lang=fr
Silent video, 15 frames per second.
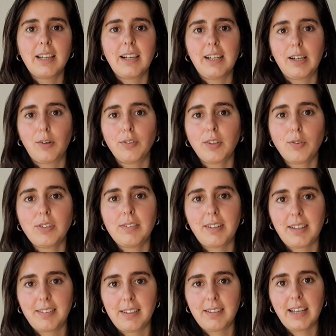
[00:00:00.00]
les rentrées
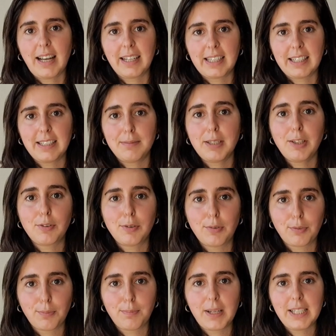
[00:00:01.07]
universitaires académiques ne
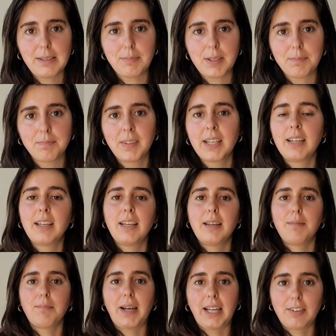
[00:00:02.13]
sont pas les mêmes.
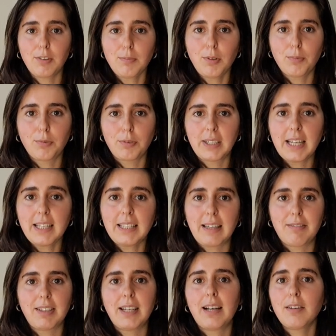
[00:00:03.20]
Par exemple, dans mon cas, il y
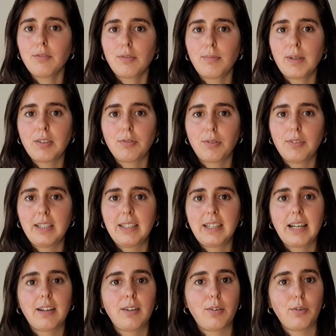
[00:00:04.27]
avait un semestre
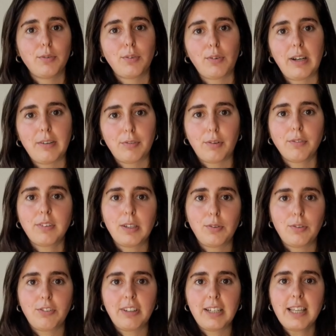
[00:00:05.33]
d'écart entre la France et le
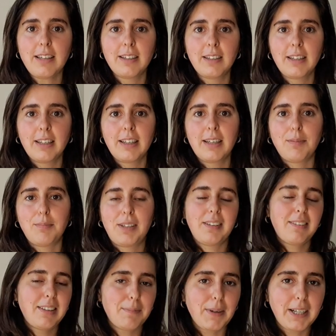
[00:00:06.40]
Chili, mais ça
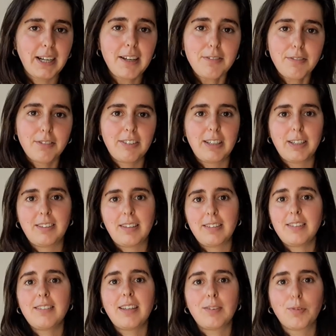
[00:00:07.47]
c'est pas grave, j'ai
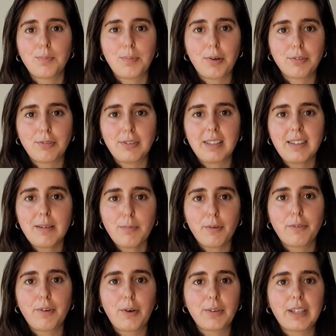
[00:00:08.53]
saisi cette opportunité pour
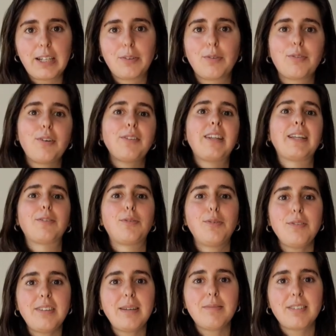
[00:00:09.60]
faire en quelque sorte un
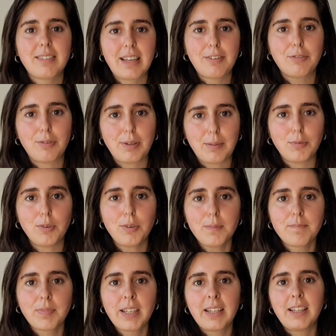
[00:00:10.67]
deuxième stage de M2
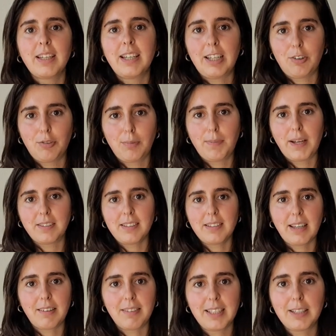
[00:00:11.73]
et je suis partie
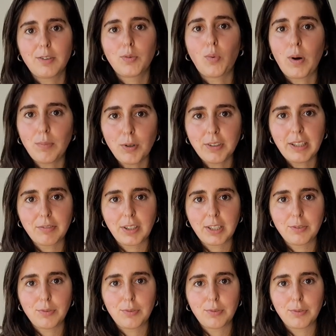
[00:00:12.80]
travailler trois mois en
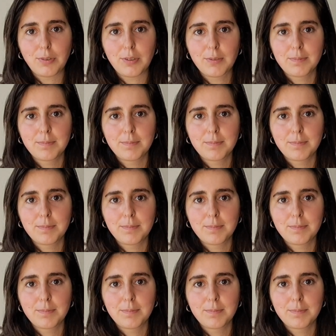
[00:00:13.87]
Afrique du Sud.